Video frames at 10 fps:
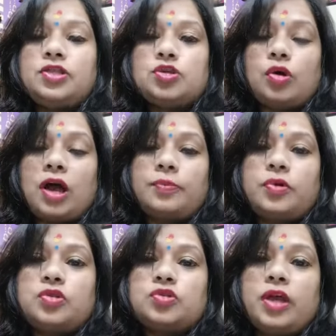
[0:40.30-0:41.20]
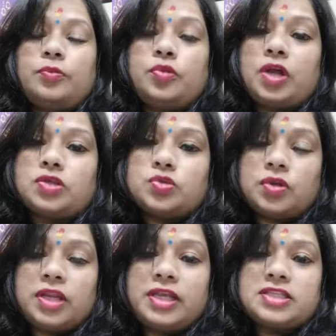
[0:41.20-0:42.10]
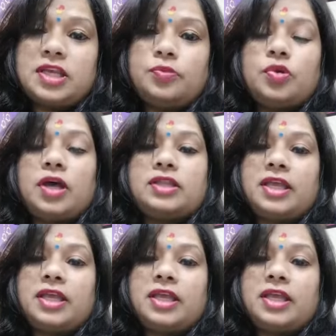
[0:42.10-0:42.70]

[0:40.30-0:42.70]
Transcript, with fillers: जो आपको जो है बुरा सुनने से बुरा